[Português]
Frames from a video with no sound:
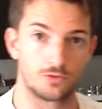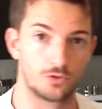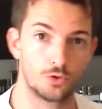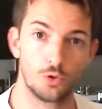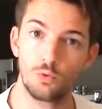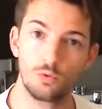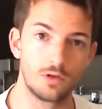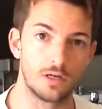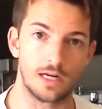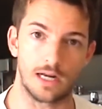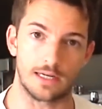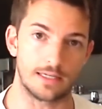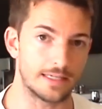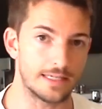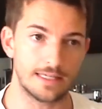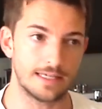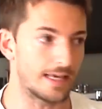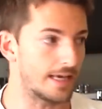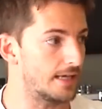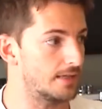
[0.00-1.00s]
nunca
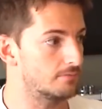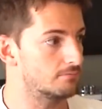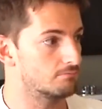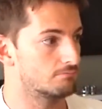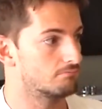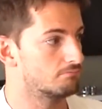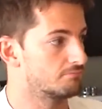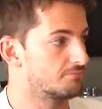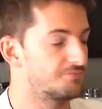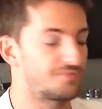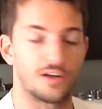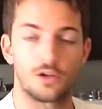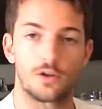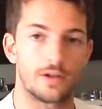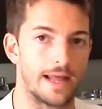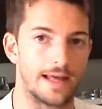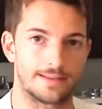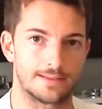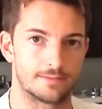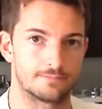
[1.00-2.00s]
ninguém falou
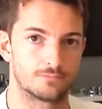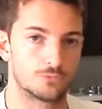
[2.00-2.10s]
nada,